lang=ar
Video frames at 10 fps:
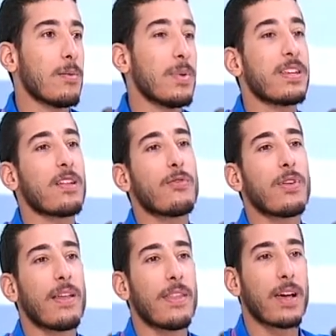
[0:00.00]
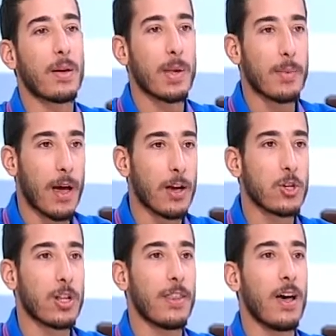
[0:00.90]
بالاضافه لانك كمان
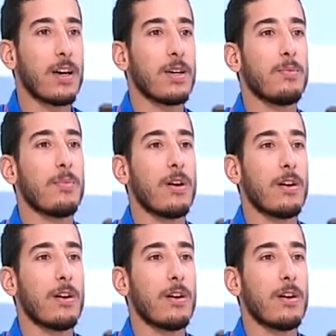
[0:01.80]
بحاجه لدعم